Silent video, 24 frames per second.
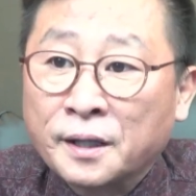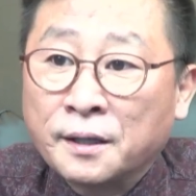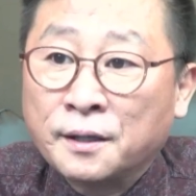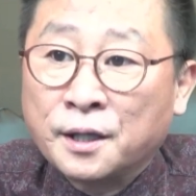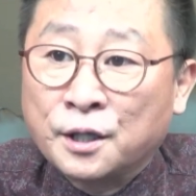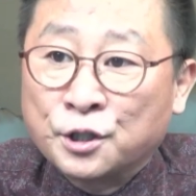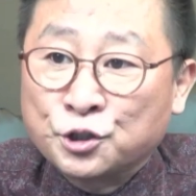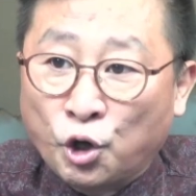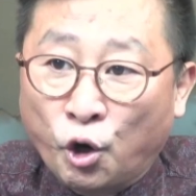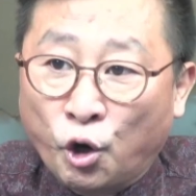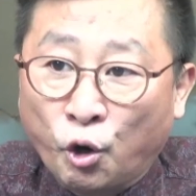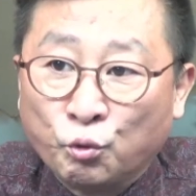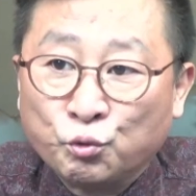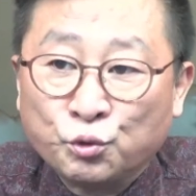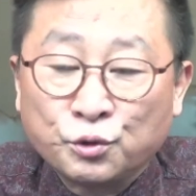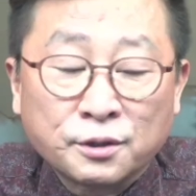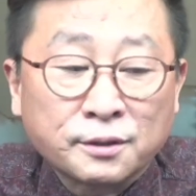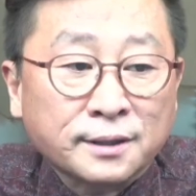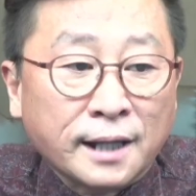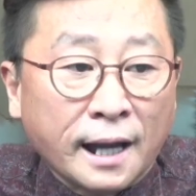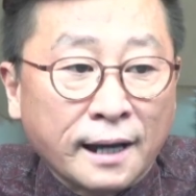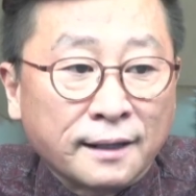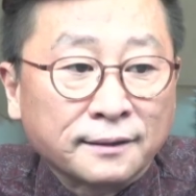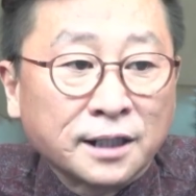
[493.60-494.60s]
서울
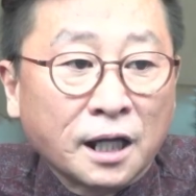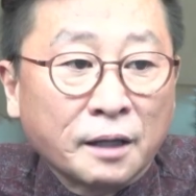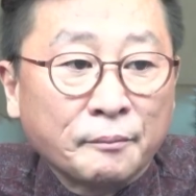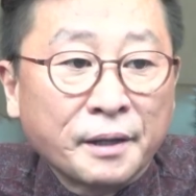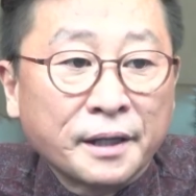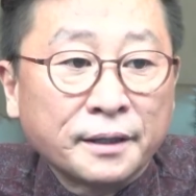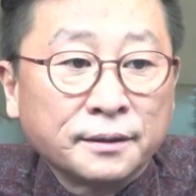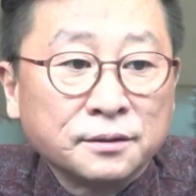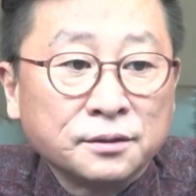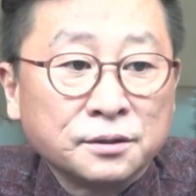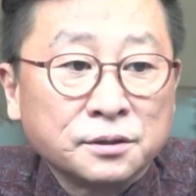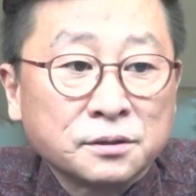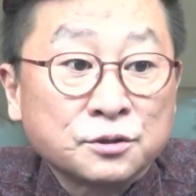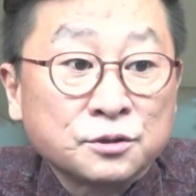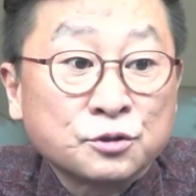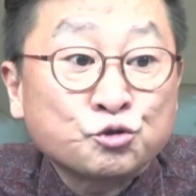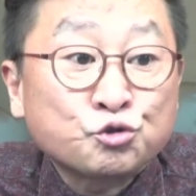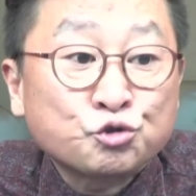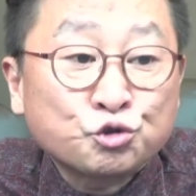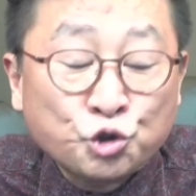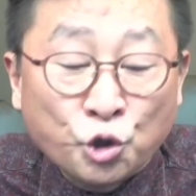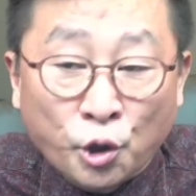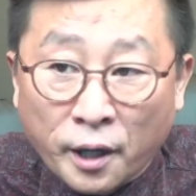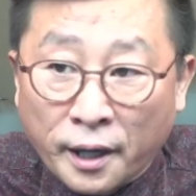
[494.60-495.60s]
강남에 있는
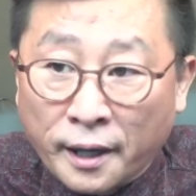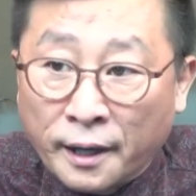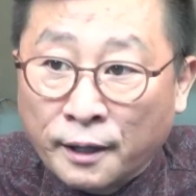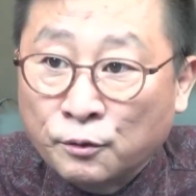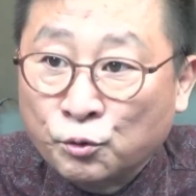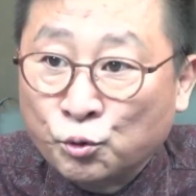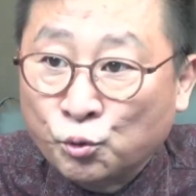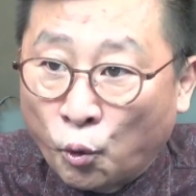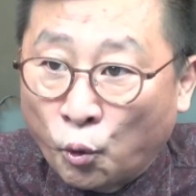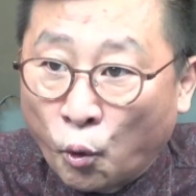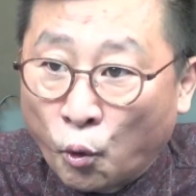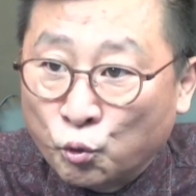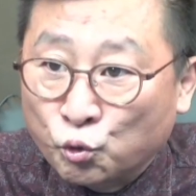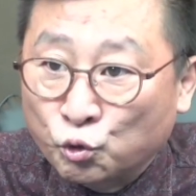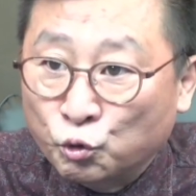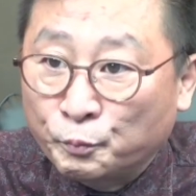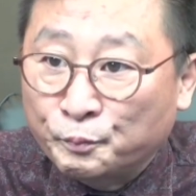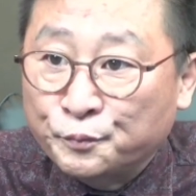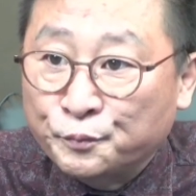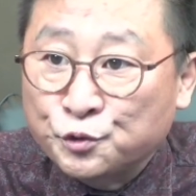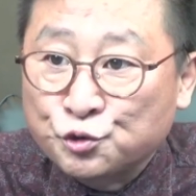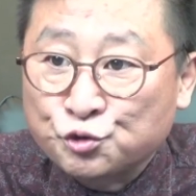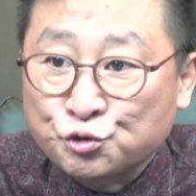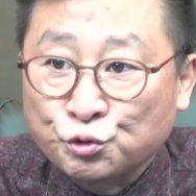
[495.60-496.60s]
최고급
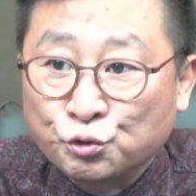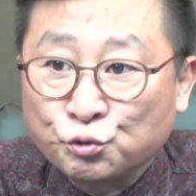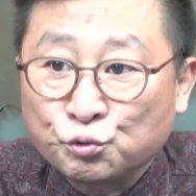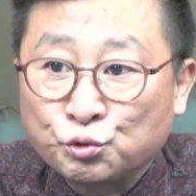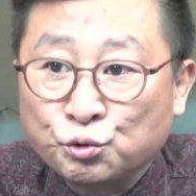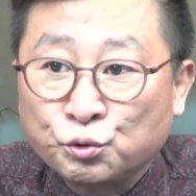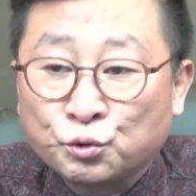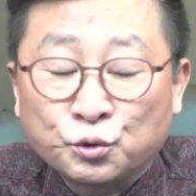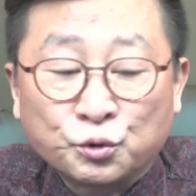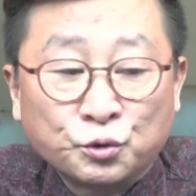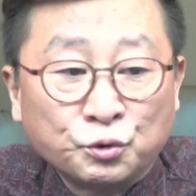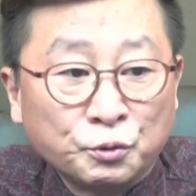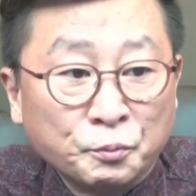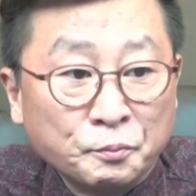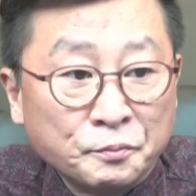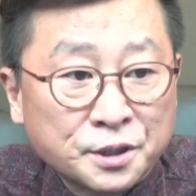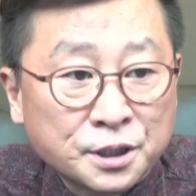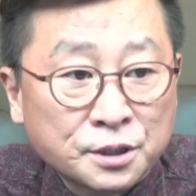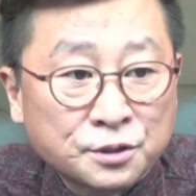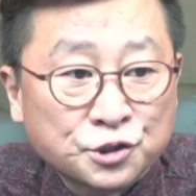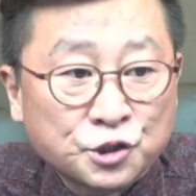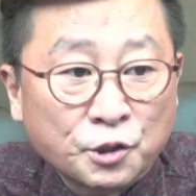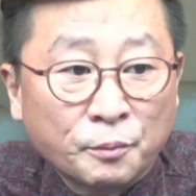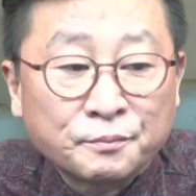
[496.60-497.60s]
중국
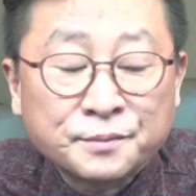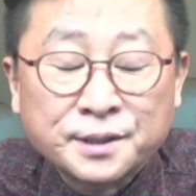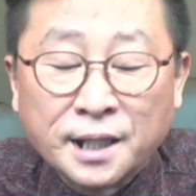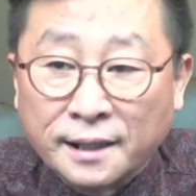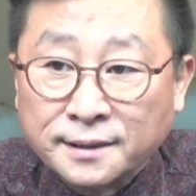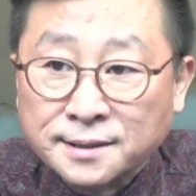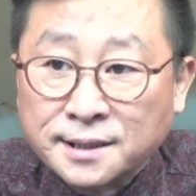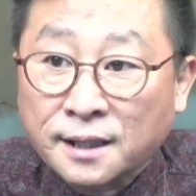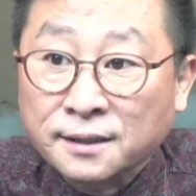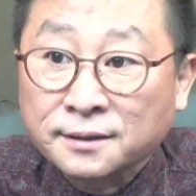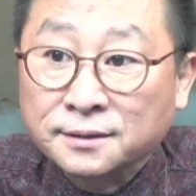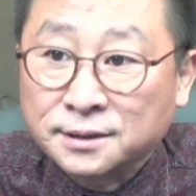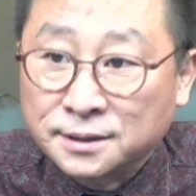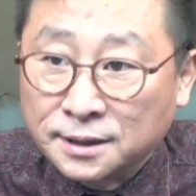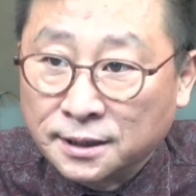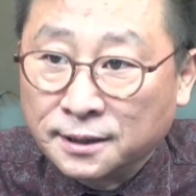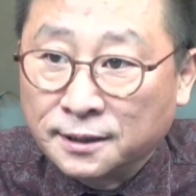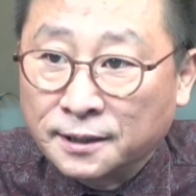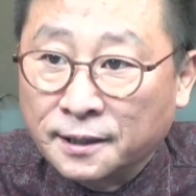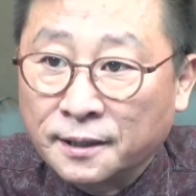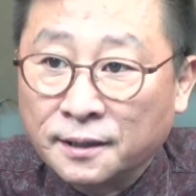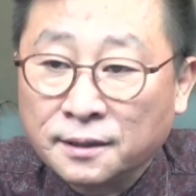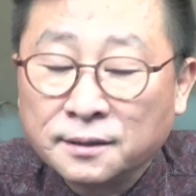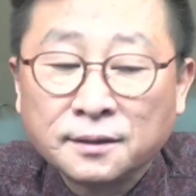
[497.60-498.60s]
음식점 사장
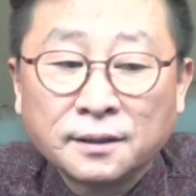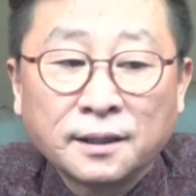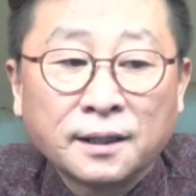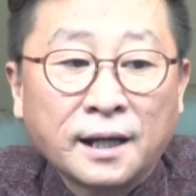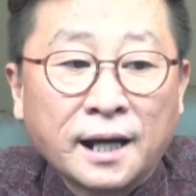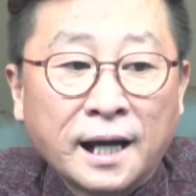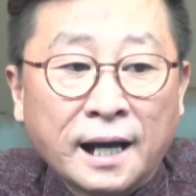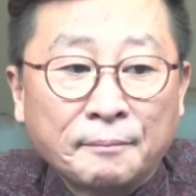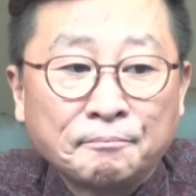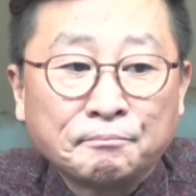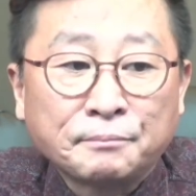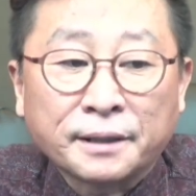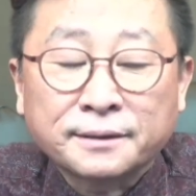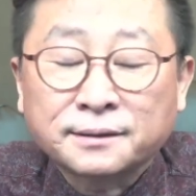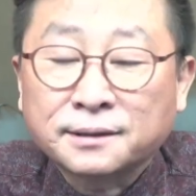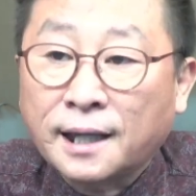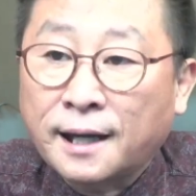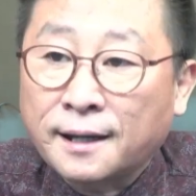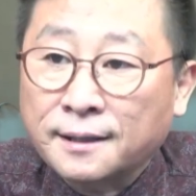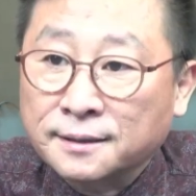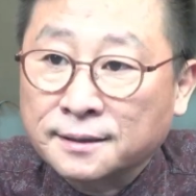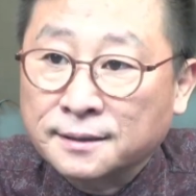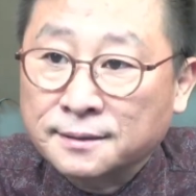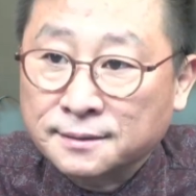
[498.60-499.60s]
뒤
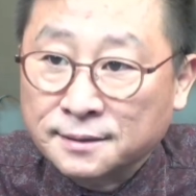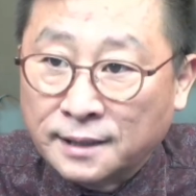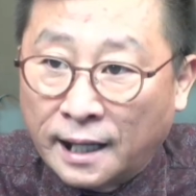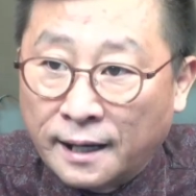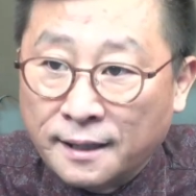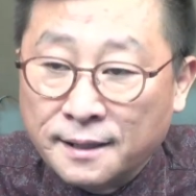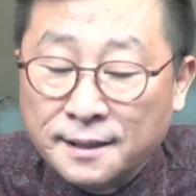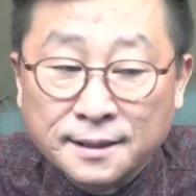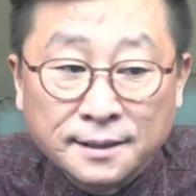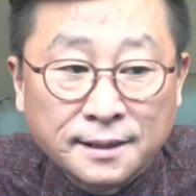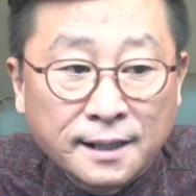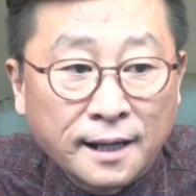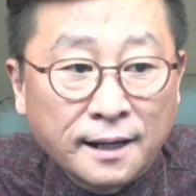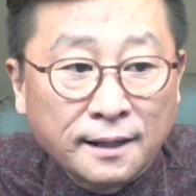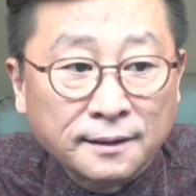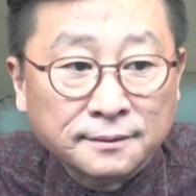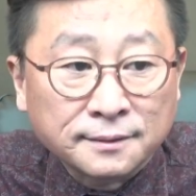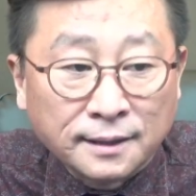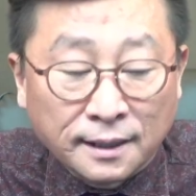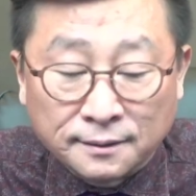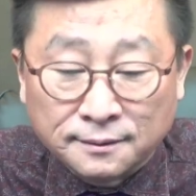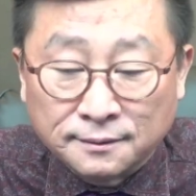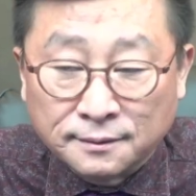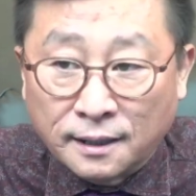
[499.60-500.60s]
한바탕 난리가
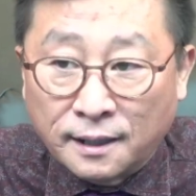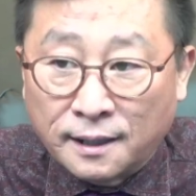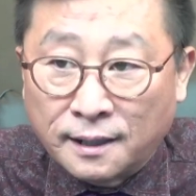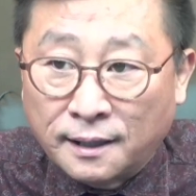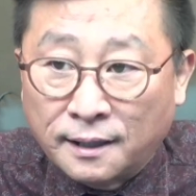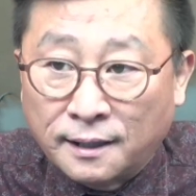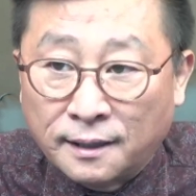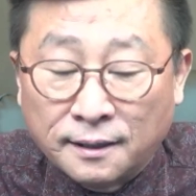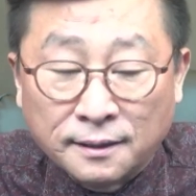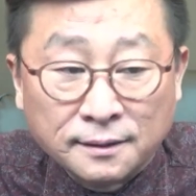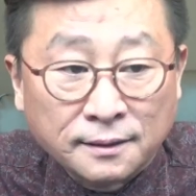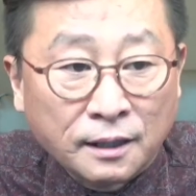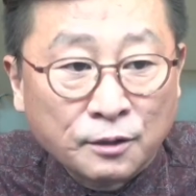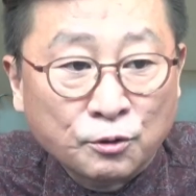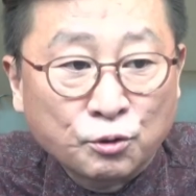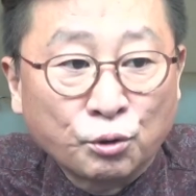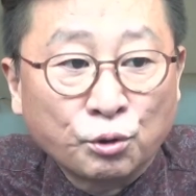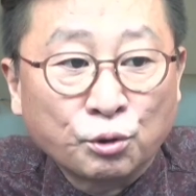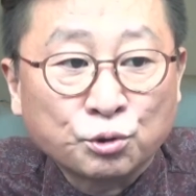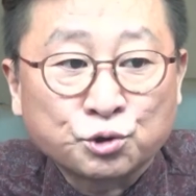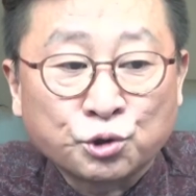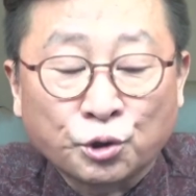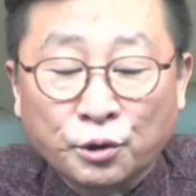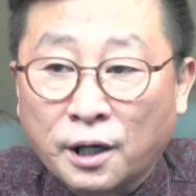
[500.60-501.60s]

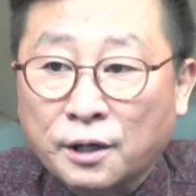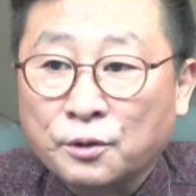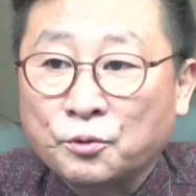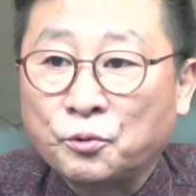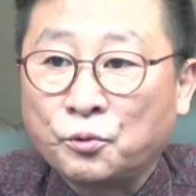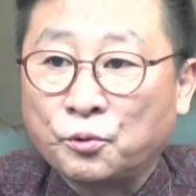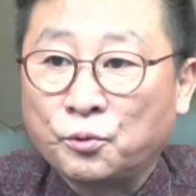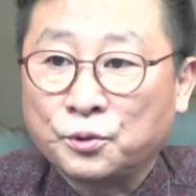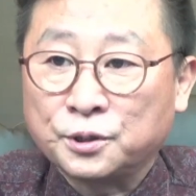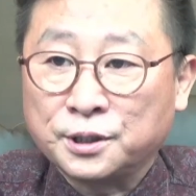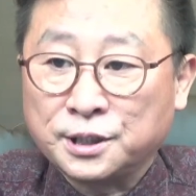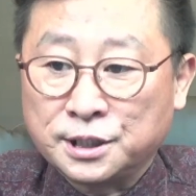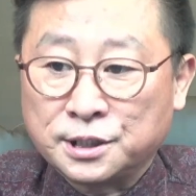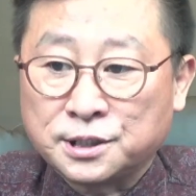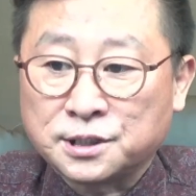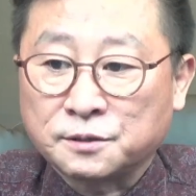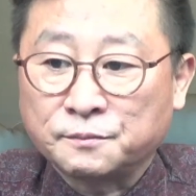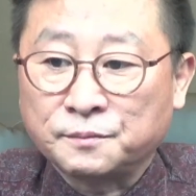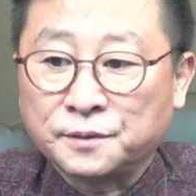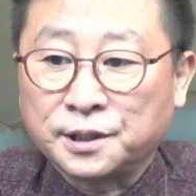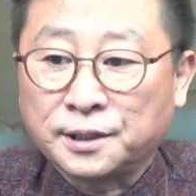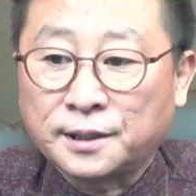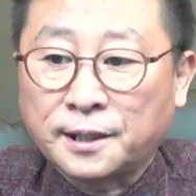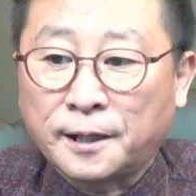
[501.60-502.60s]
났다라고 전하고
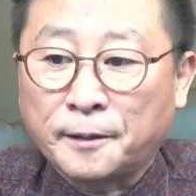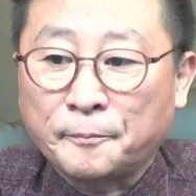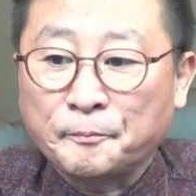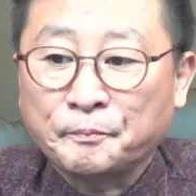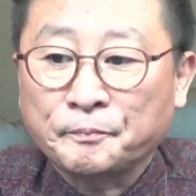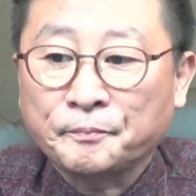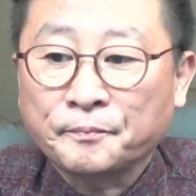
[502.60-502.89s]
있습니다.